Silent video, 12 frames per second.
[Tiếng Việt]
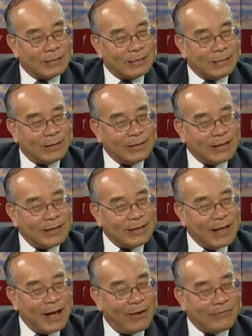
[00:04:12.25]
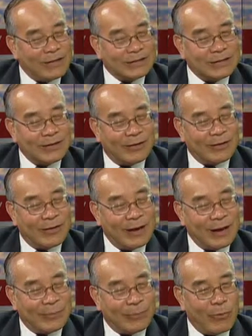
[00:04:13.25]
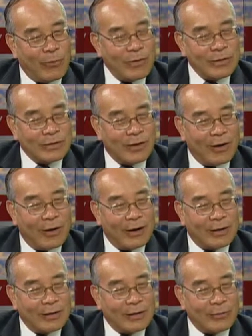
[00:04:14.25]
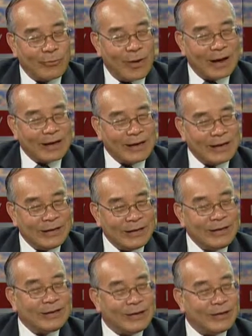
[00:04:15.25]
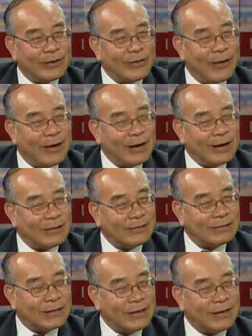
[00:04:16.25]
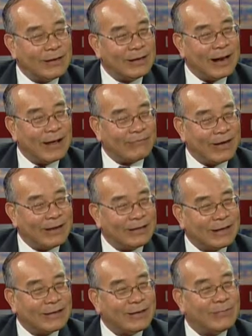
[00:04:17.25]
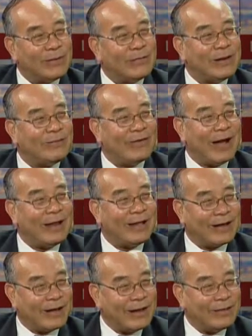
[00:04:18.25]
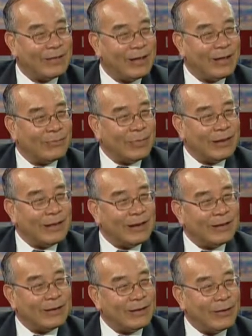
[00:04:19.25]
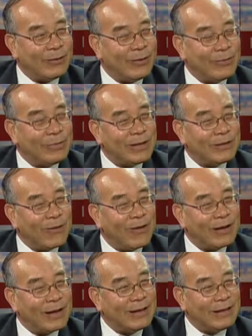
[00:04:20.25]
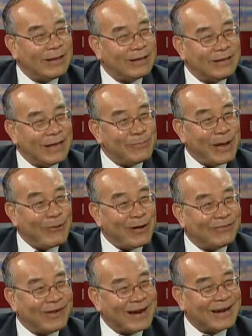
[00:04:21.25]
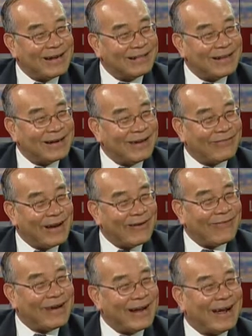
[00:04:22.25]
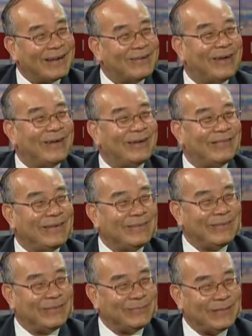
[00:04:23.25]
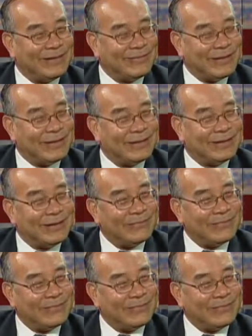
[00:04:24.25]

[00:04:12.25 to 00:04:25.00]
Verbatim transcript: những chiến lược gia họ phân tích họ nói là muốn cho Hoa Kỳ dính dự do đó thì là phải cái TPP phải thực hiện bởi vì giống như có cái giấy máu ăn phần đó, tức là phải có quyền lợi cho nó nó mới mà, mà, nó